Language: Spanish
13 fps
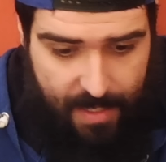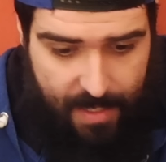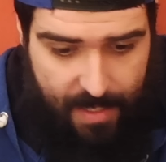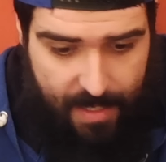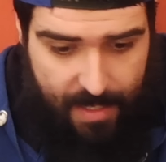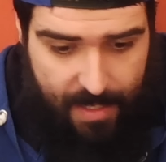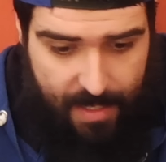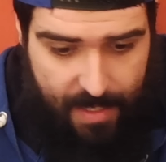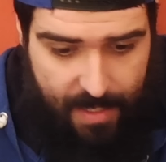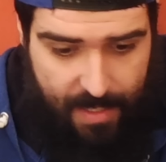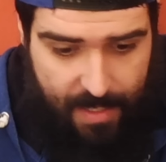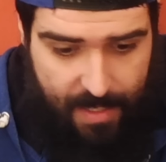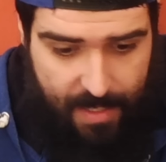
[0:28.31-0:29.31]
sin saber
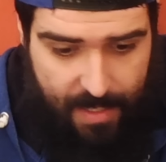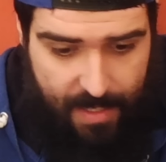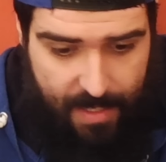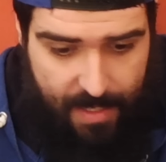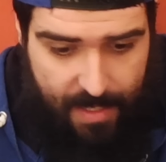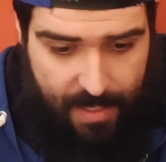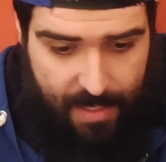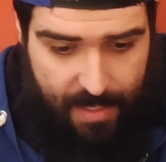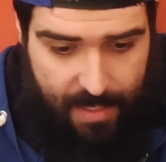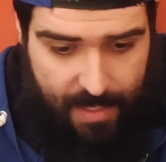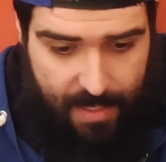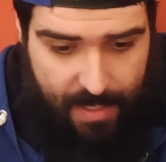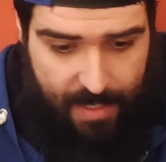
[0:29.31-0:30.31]
exactamente cuál es
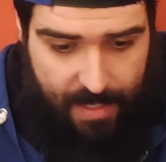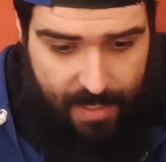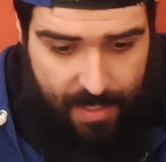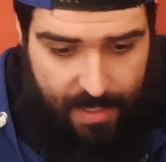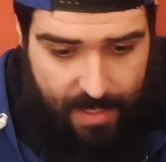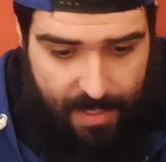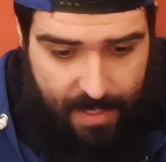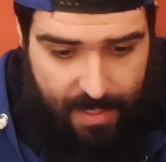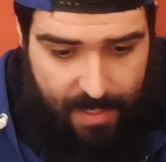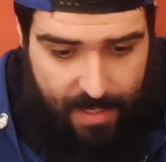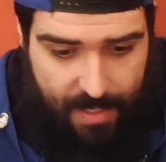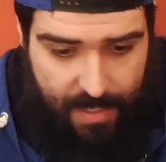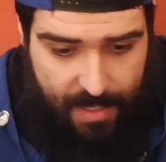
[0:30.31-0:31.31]
el siguiente paso que se
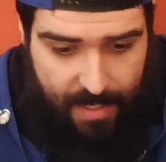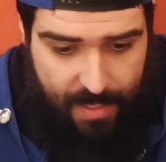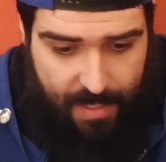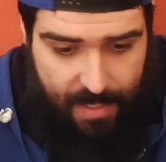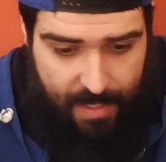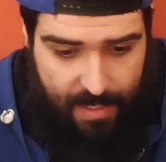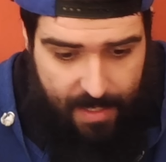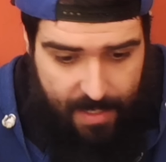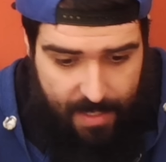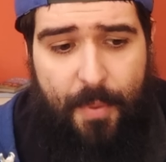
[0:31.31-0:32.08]
supone que tendrías que dar.